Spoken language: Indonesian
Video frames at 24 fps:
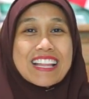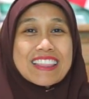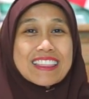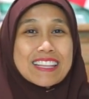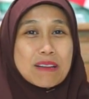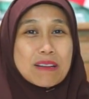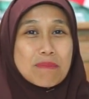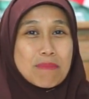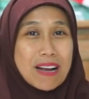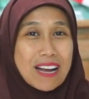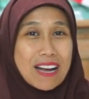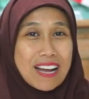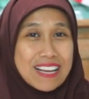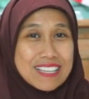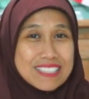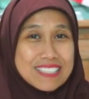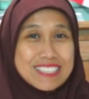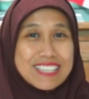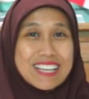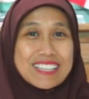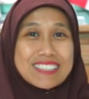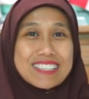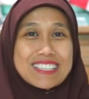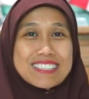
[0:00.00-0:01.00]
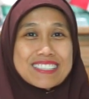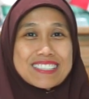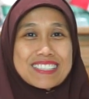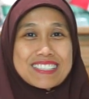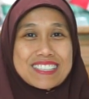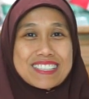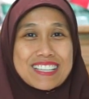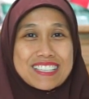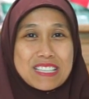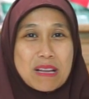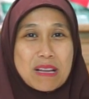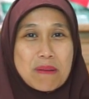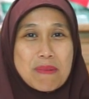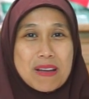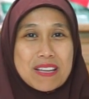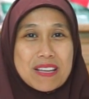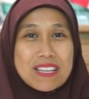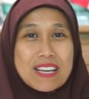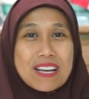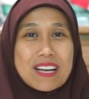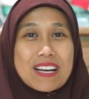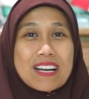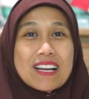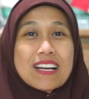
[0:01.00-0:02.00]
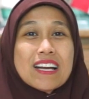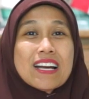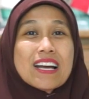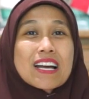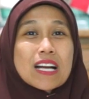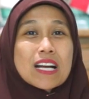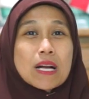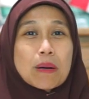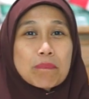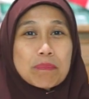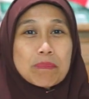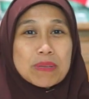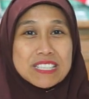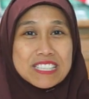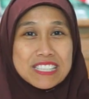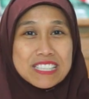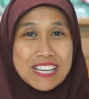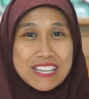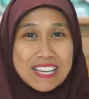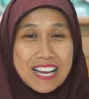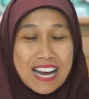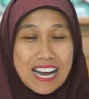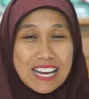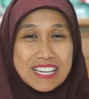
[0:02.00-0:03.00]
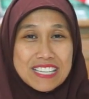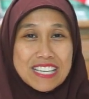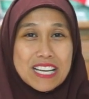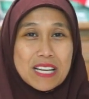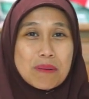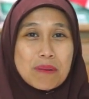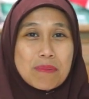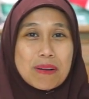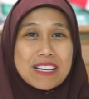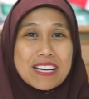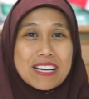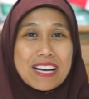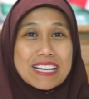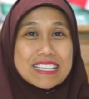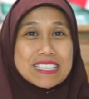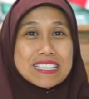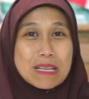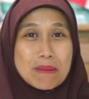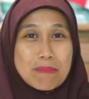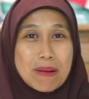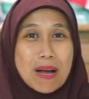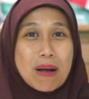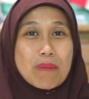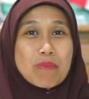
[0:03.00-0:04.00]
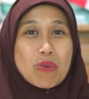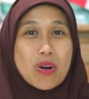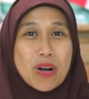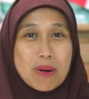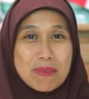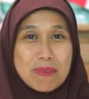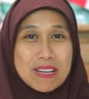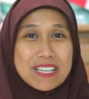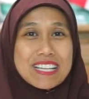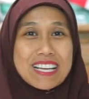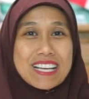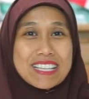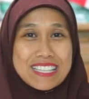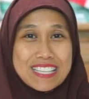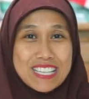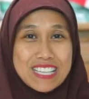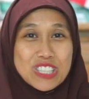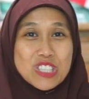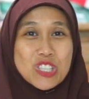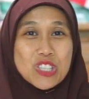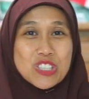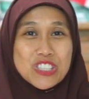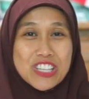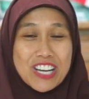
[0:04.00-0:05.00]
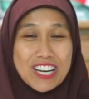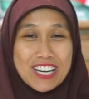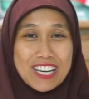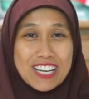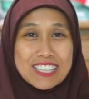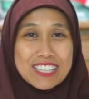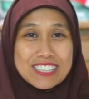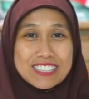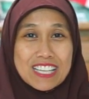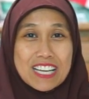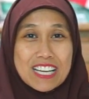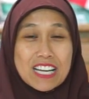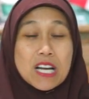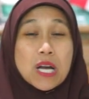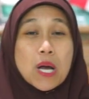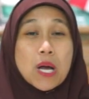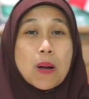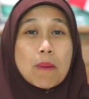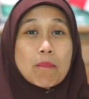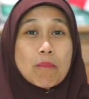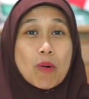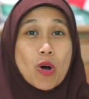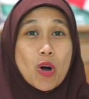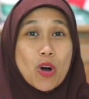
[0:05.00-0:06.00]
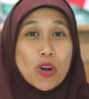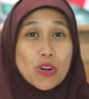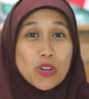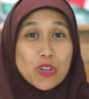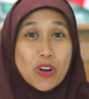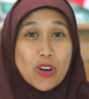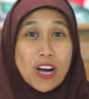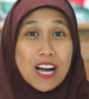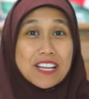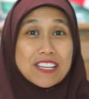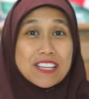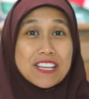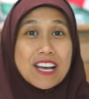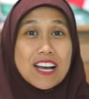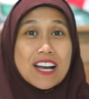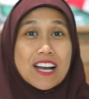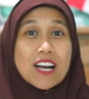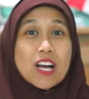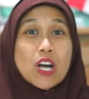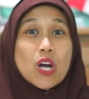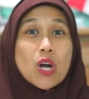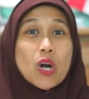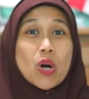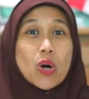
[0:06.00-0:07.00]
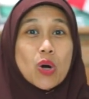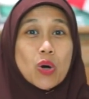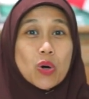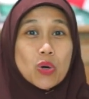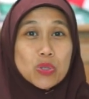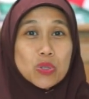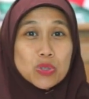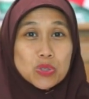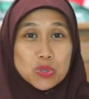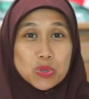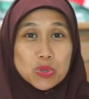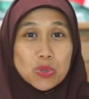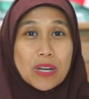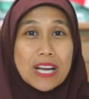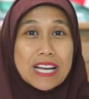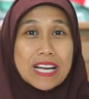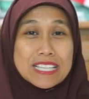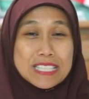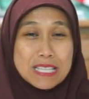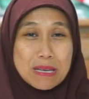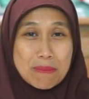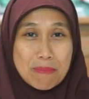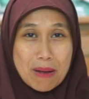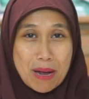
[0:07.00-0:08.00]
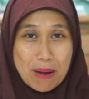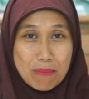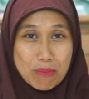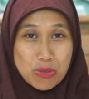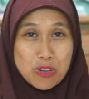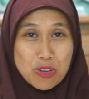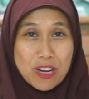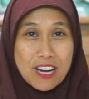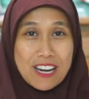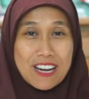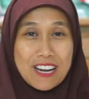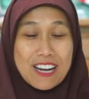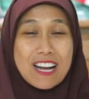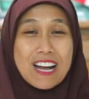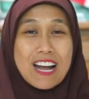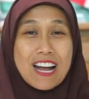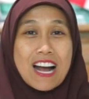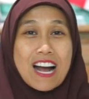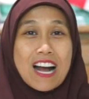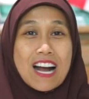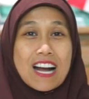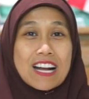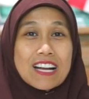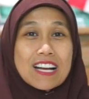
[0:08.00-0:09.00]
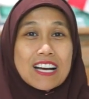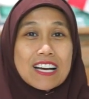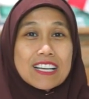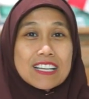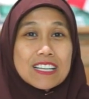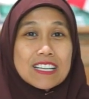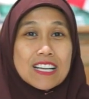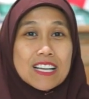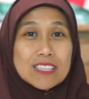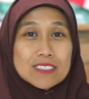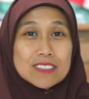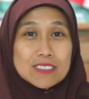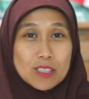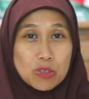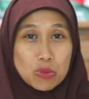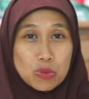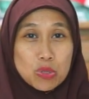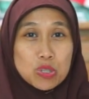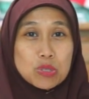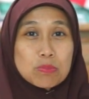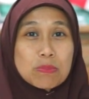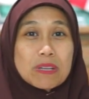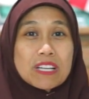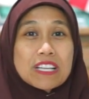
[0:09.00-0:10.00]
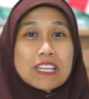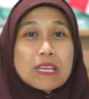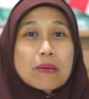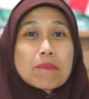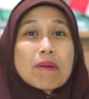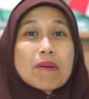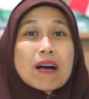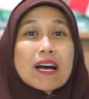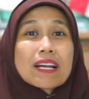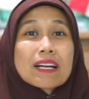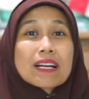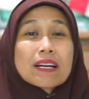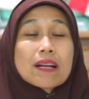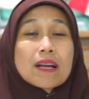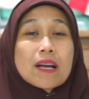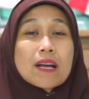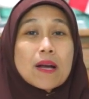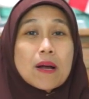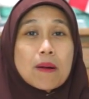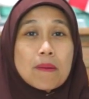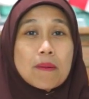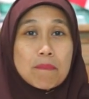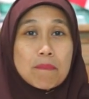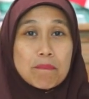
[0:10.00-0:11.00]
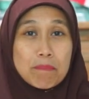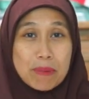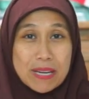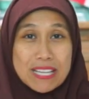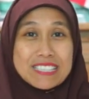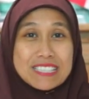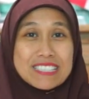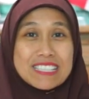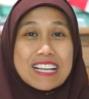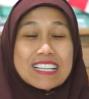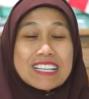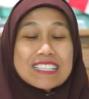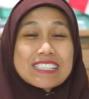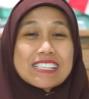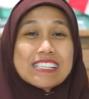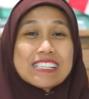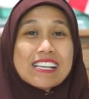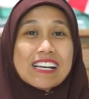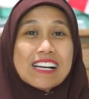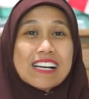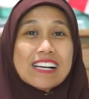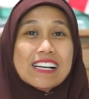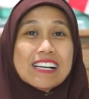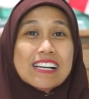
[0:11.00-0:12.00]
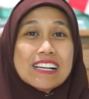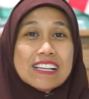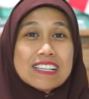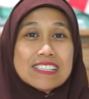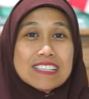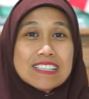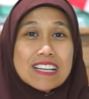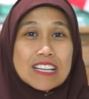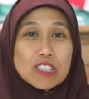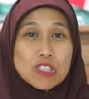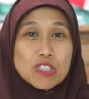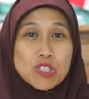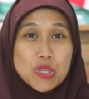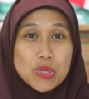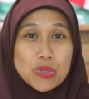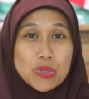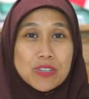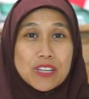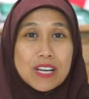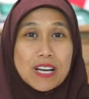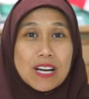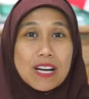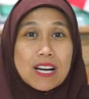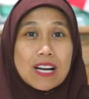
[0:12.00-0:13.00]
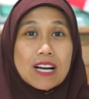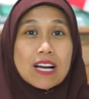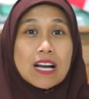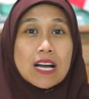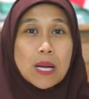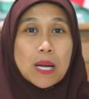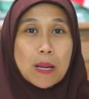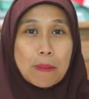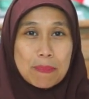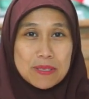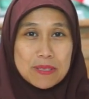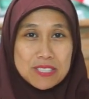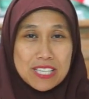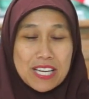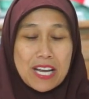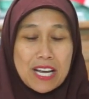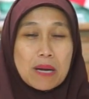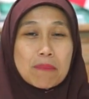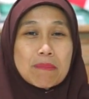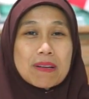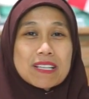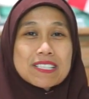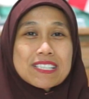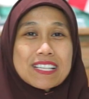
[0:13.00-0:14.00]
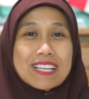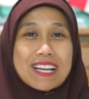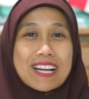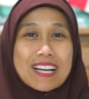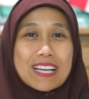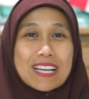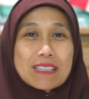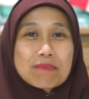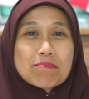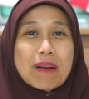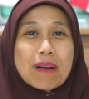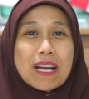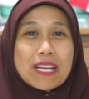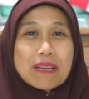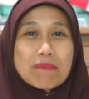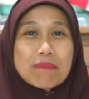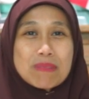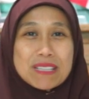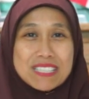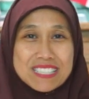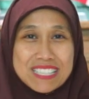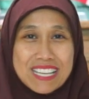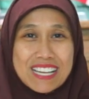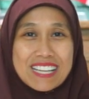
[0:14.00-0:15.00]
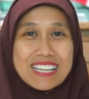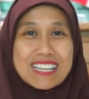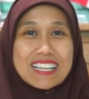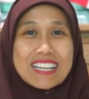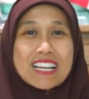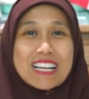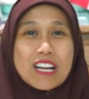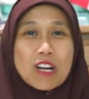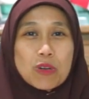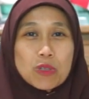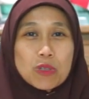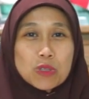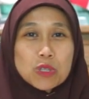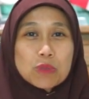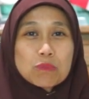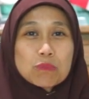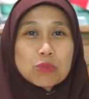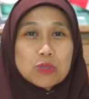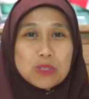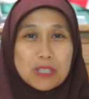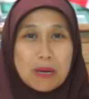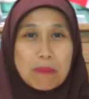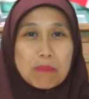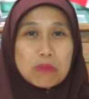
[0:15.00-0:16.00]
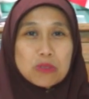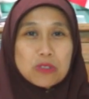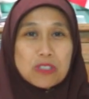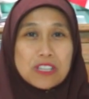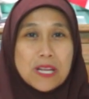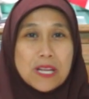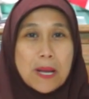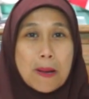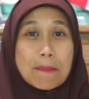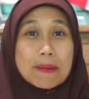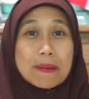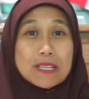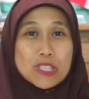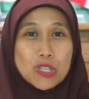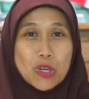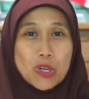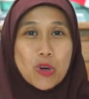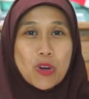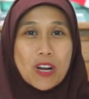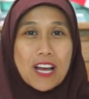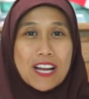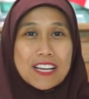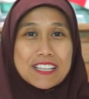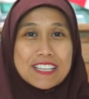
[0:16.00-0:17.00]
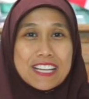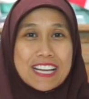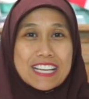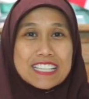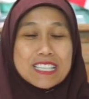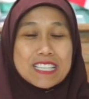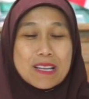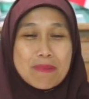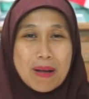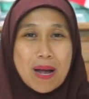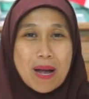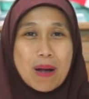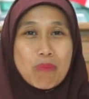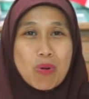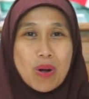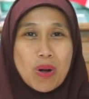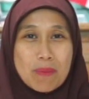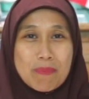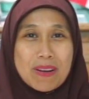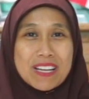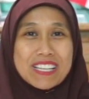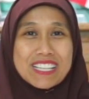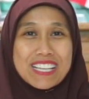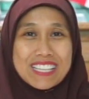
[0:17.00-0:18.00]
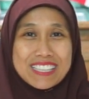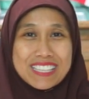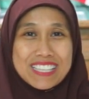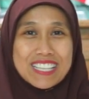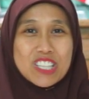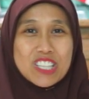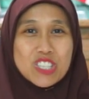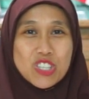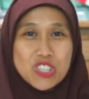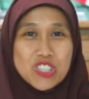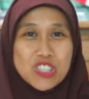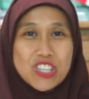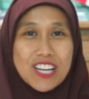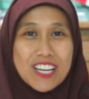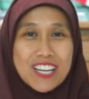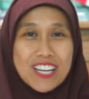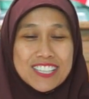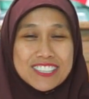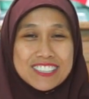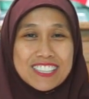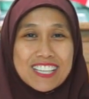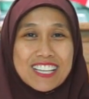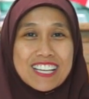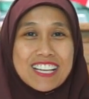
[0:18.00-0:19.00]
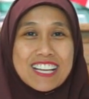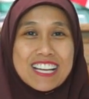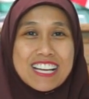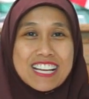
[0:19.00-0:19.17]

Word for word: Terima kasih atas kerjasamanya, kepercayaannya kepada SMA Muhammadiyah 3 Yogyakarta. Mohon doanya untuk SMA Muga agar terus berkibar prestasinya dan juga kepercayaan masyarakat makin besar untuk putra-putrinya bersekolah di SMA Muhammadiyah 3 Yogyakarta.